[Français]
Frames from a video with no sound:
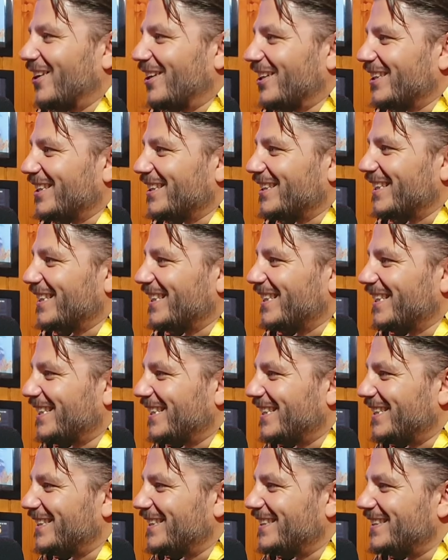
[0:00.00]
Encore en
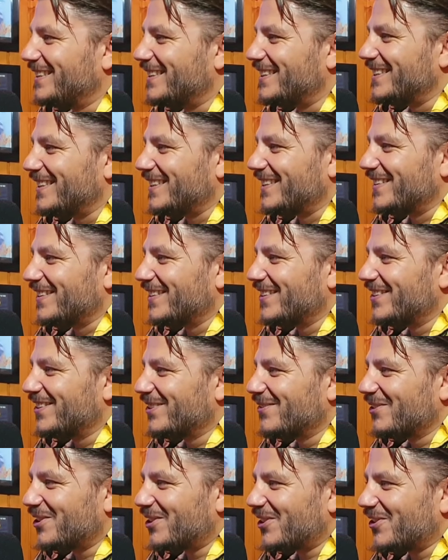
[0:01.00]
italien. Nom de Dieu,
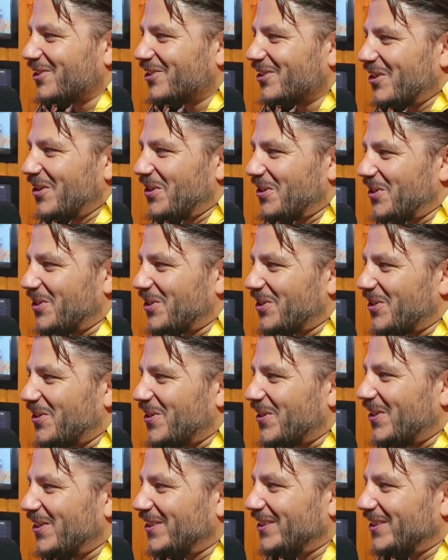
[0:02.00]
monsieur Giorgio.